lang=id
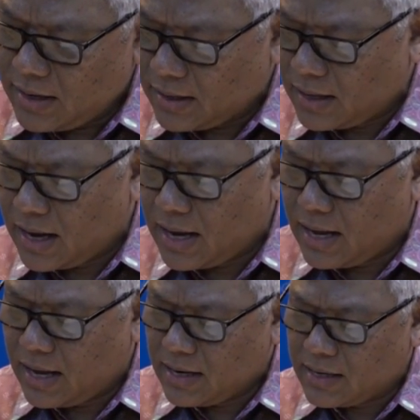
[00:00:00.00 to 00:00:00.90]

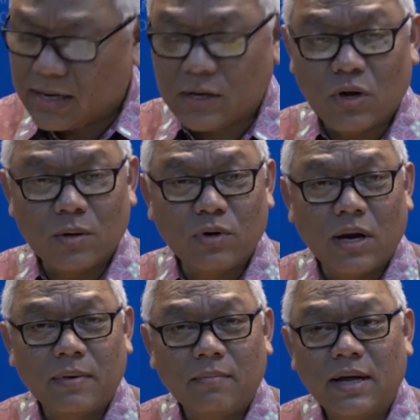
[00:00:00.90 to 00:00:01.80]
hingga dari
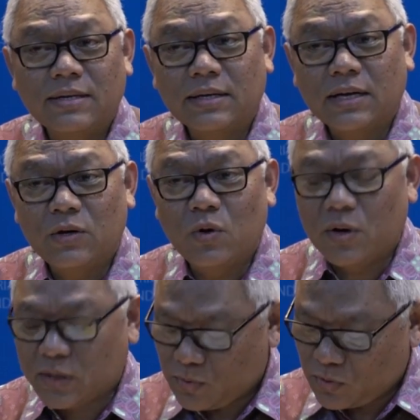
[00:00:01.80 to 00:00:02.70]
2018 hingga
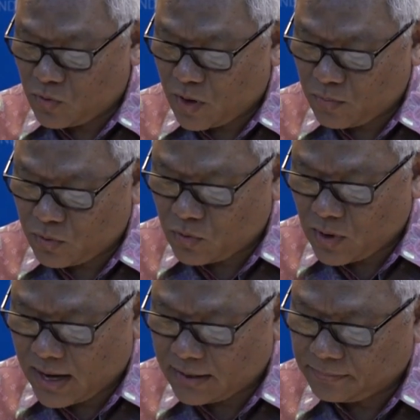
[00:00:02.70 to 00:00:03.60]

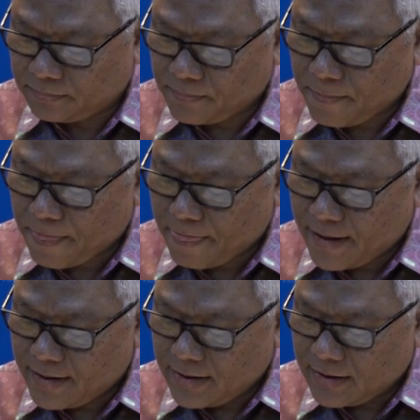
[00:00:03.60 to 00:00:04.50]
2022
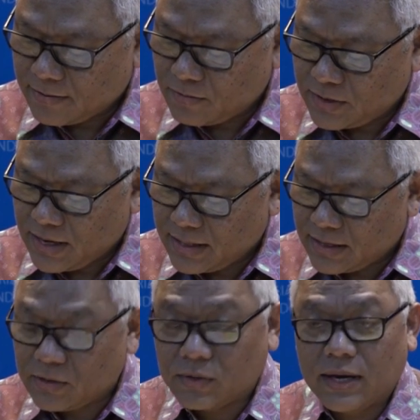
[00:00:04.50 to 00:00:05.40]
Kemudian
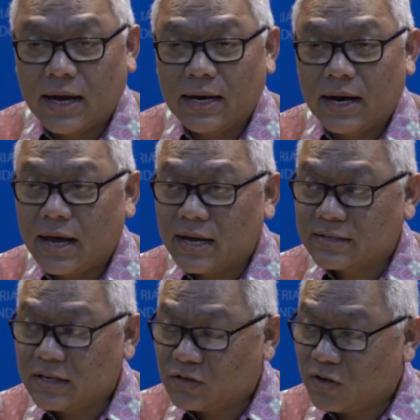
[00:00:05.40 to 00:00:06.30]
tentunya adalah
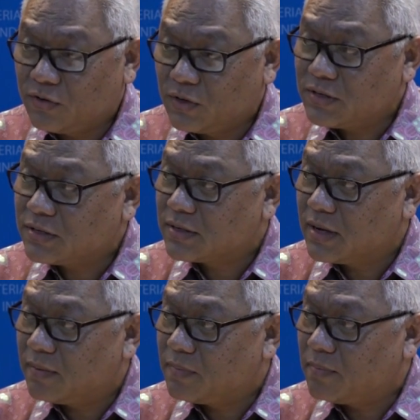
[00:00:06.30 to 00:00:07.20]
exchange of views,
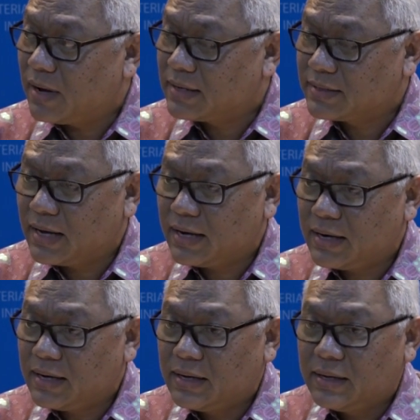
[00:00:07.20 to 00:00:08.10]
eh,
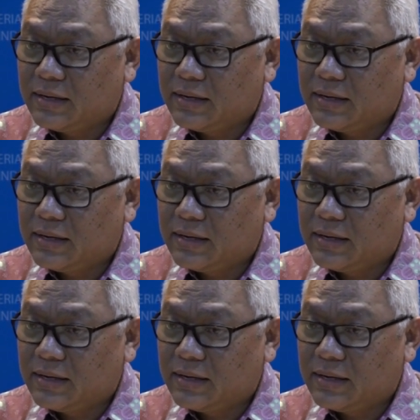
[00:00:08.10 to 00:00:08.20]
pembahasan